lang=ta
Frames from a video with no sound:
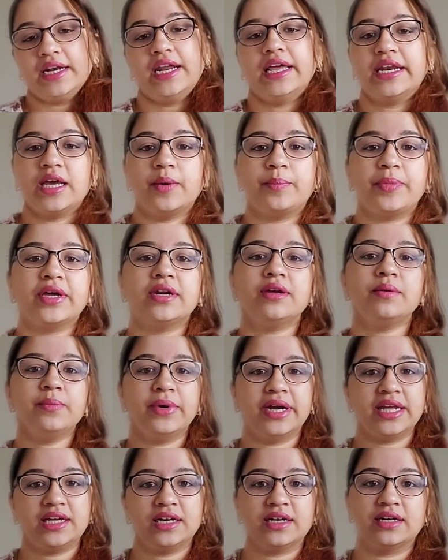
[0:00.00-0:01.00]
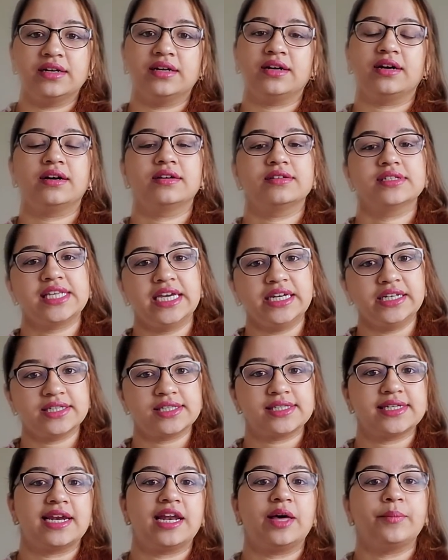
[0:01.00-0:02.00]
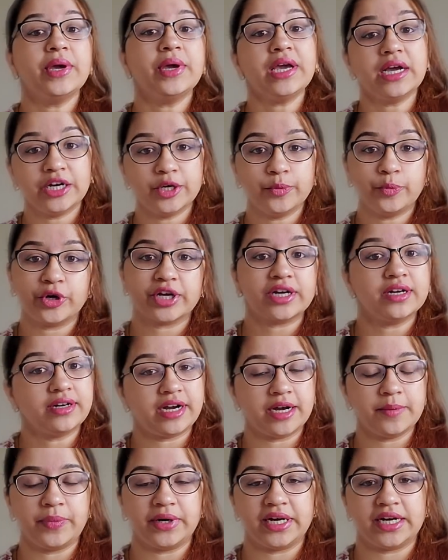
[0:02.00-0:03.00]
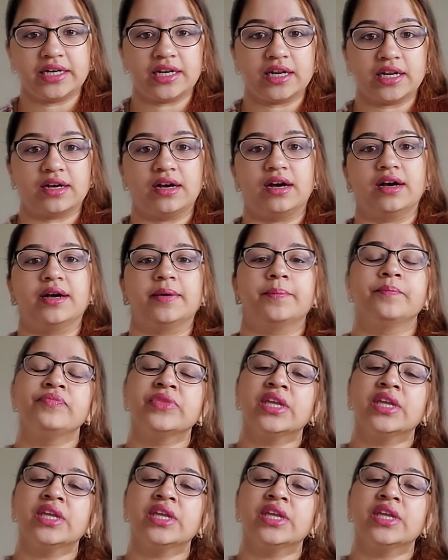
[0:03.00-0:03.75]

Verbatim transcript: நிறைய பேர் மெடிக்கல் சயின்டிஸ்ட் எல்லாமே கண்டுபிடிக்க ட்ரை பண்ணிகிட்டு இருக்காங்க